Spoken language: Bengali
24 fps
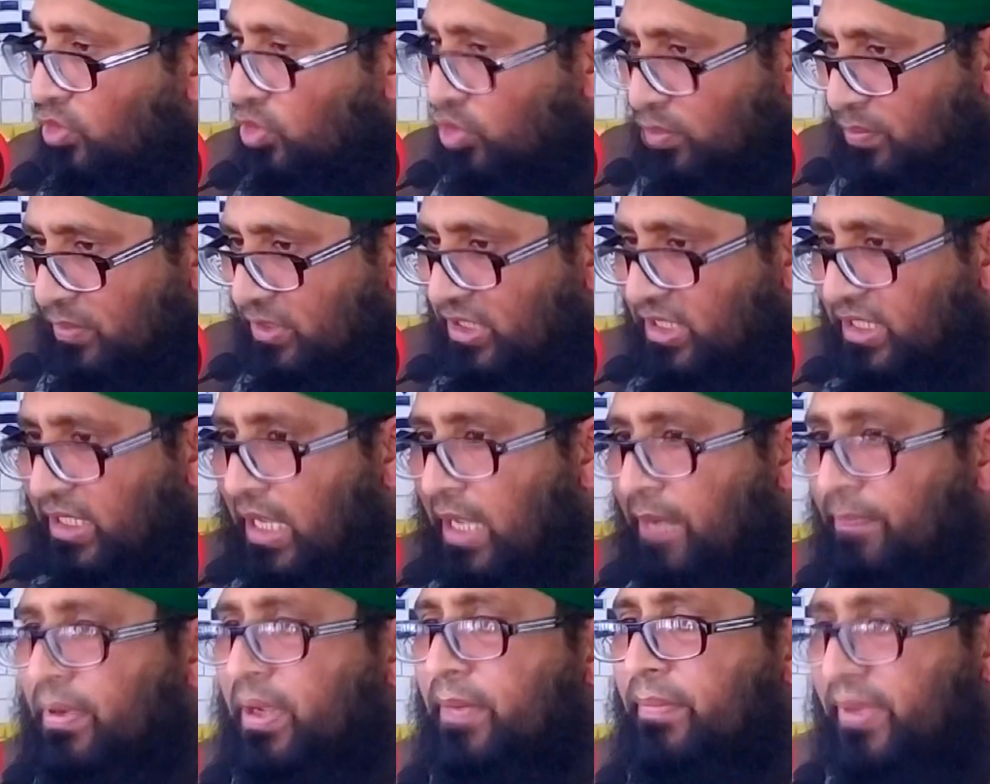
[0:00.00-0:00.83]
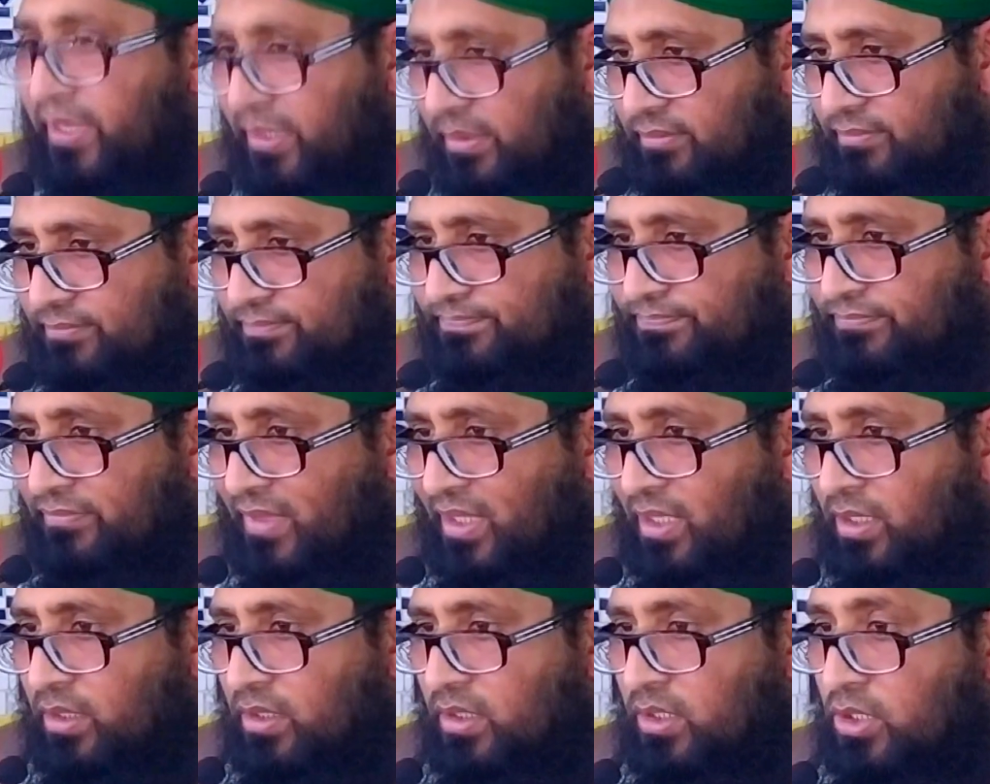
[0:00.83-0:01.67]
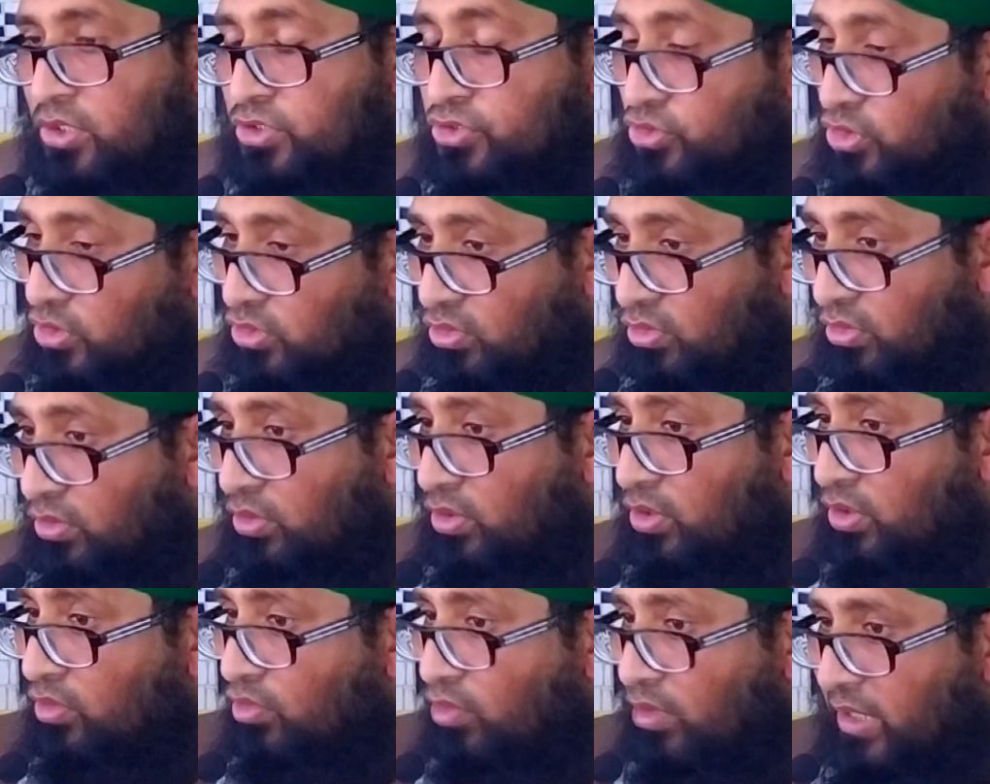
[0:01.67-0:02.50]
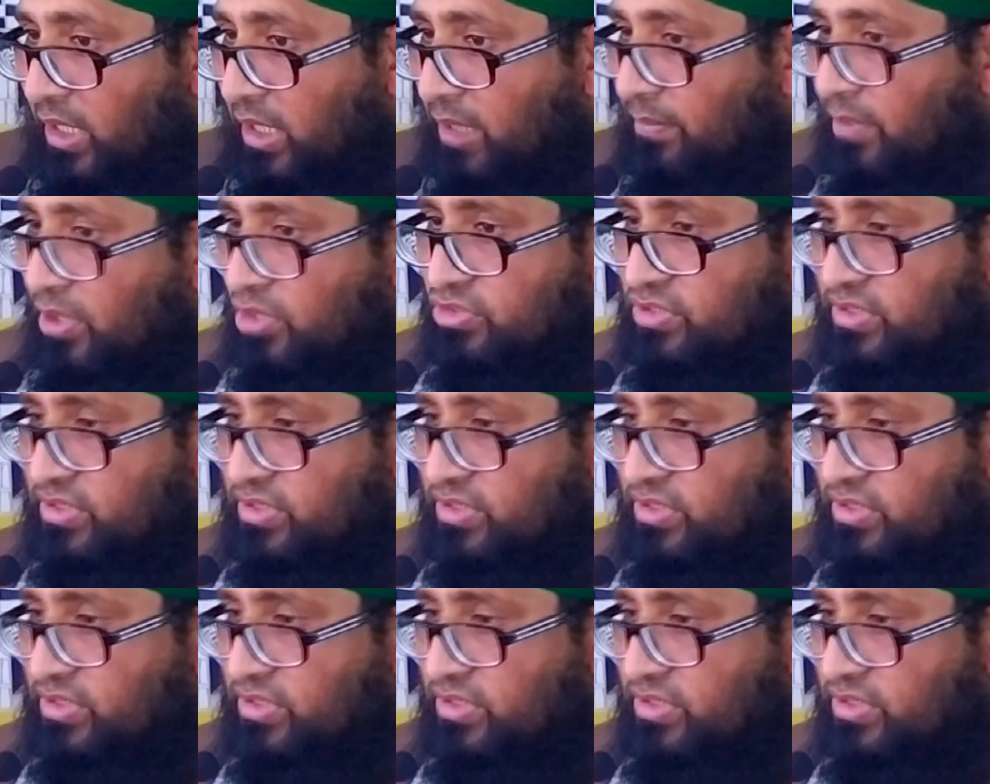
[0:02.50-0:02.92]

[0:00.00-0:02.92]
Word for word: থেকে অনুমতি না পাবে যতক্ষণ ঘরের